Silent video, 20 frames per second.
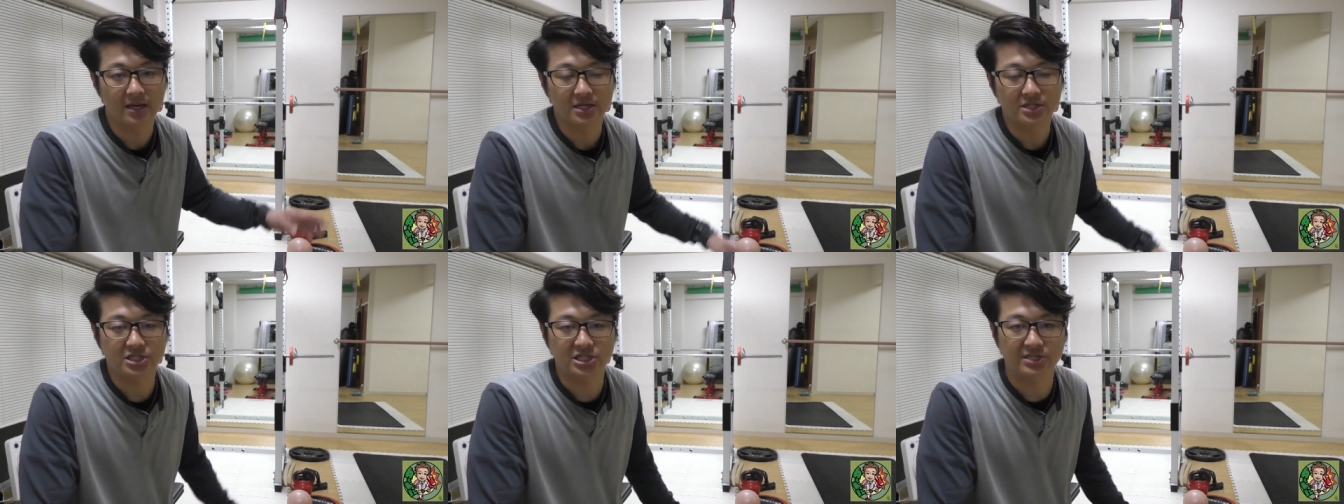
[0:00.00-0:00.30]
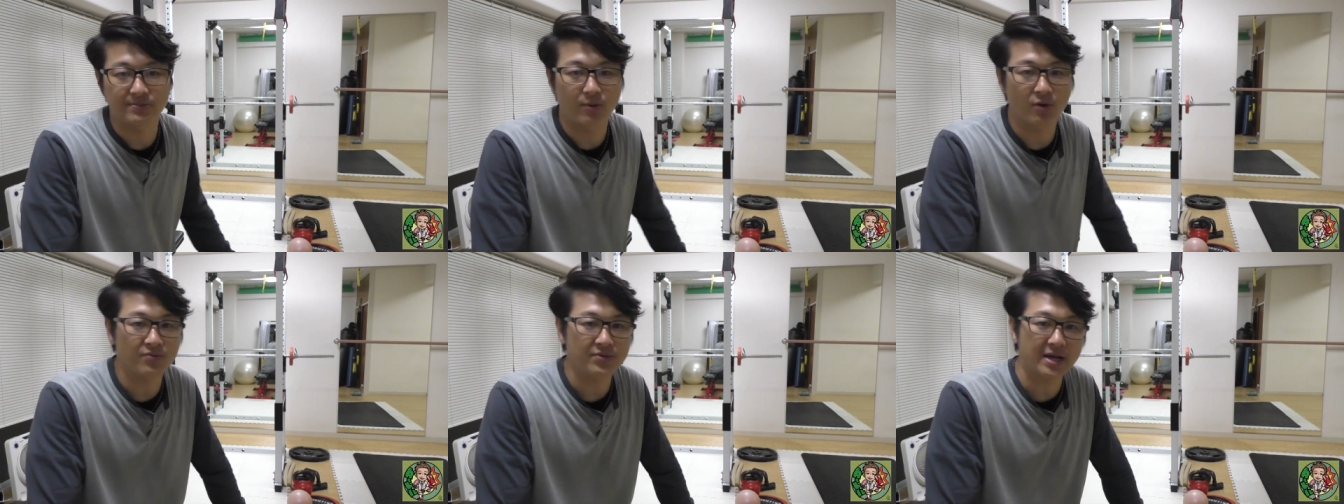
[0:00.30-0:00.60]

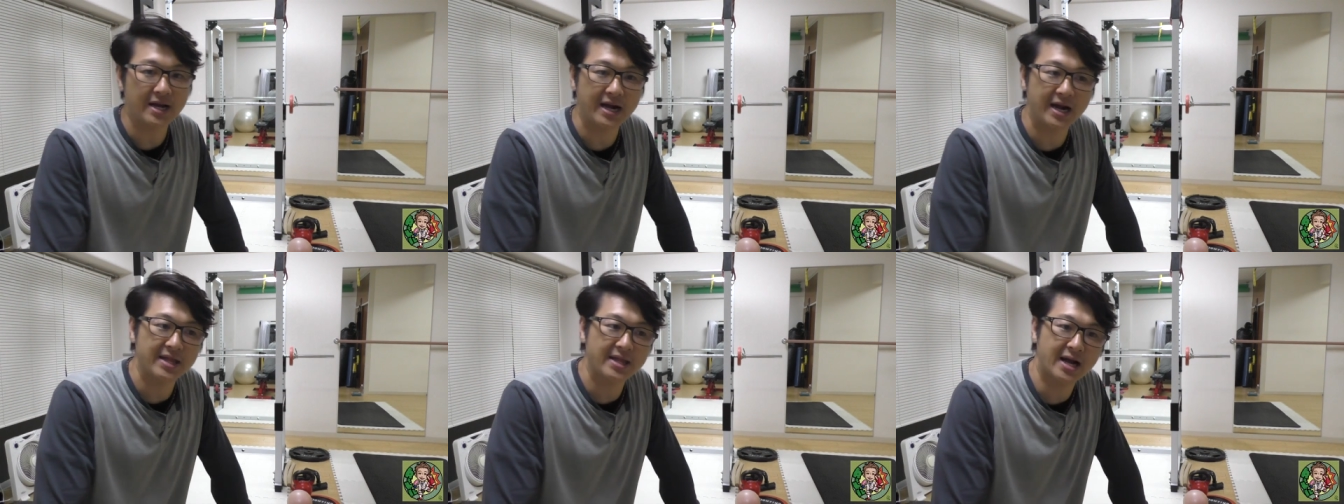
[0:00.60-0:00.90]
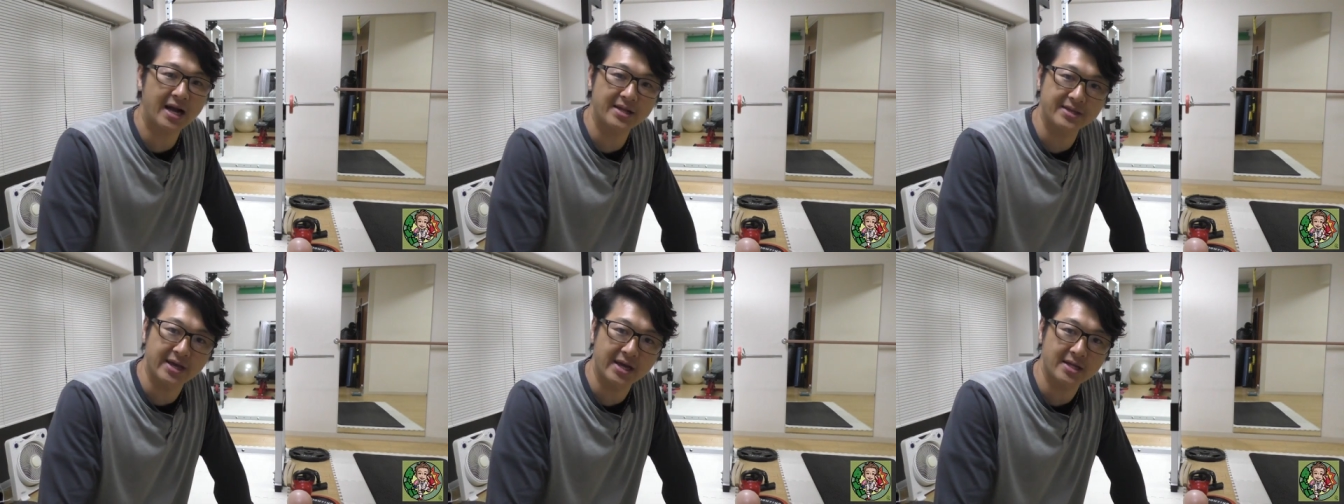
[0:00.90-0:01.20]
しぼんだ
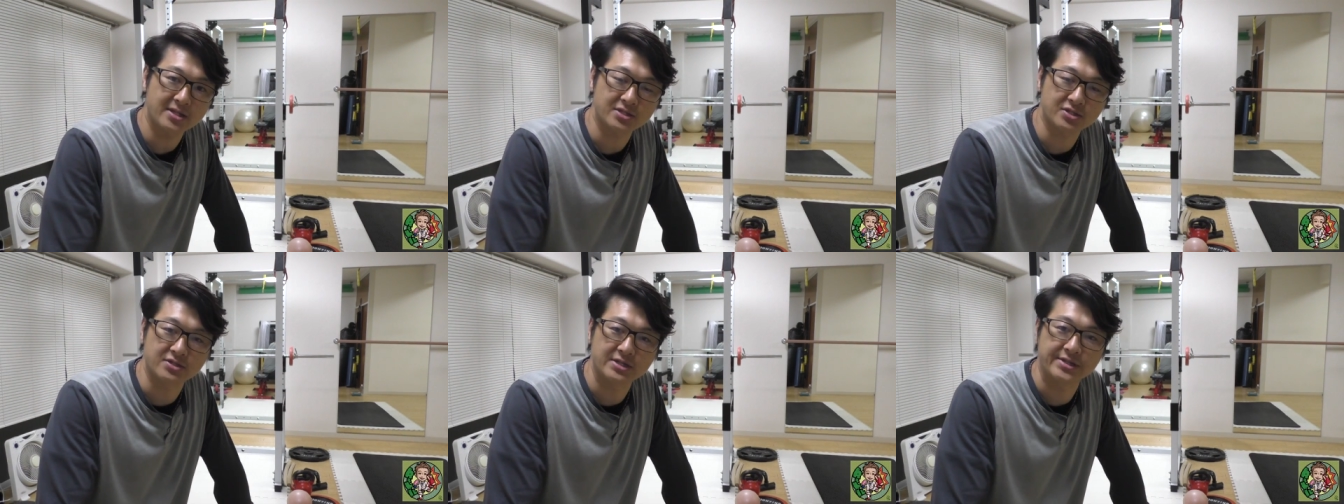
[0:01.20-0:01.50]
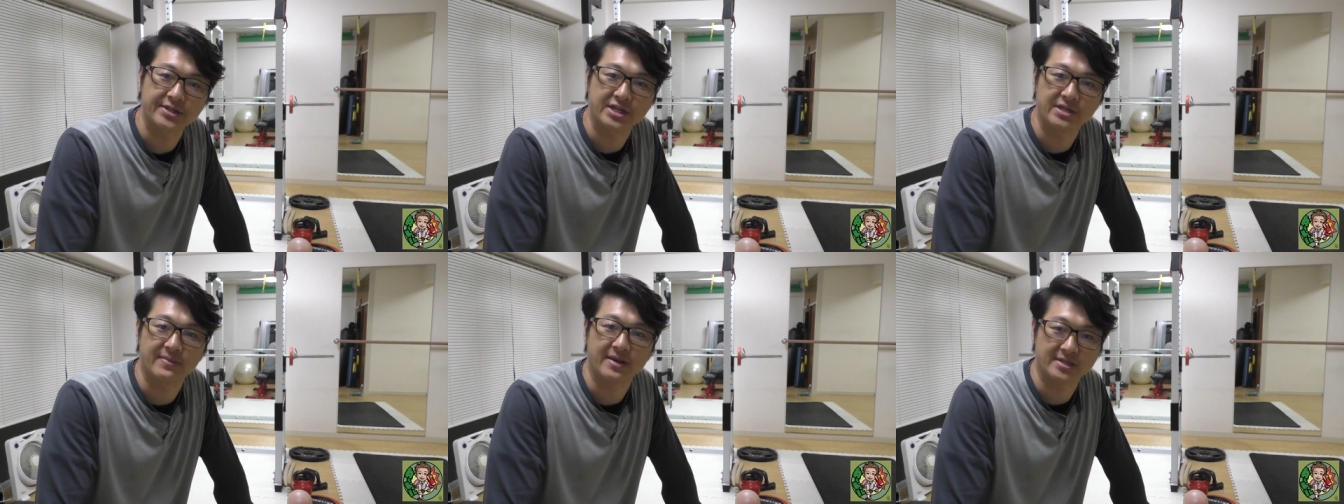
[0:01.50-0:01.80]
体がね、作れ
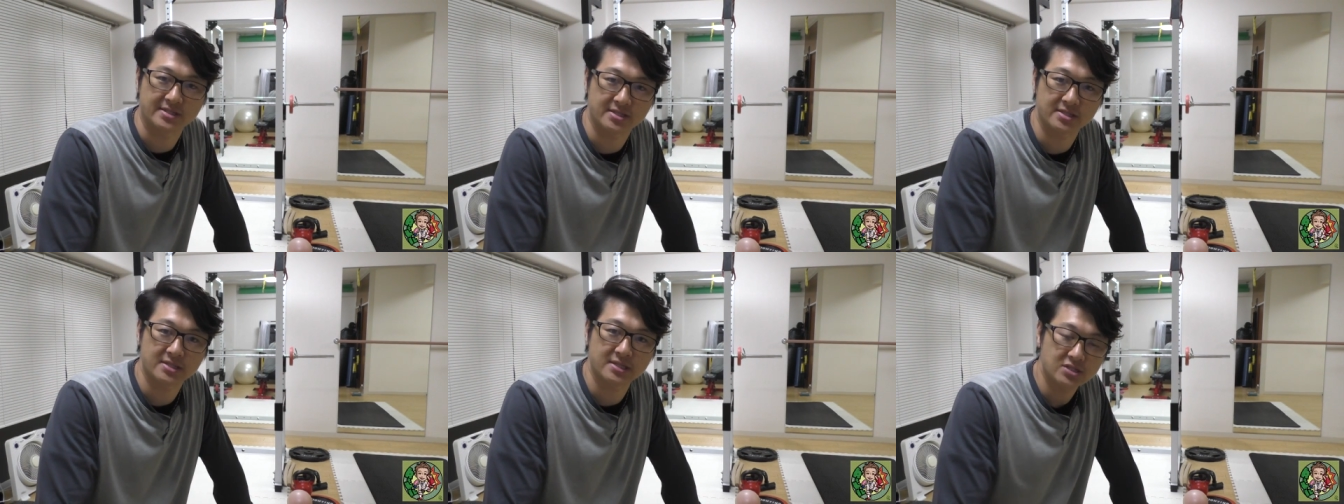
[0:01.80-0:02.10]
てきます。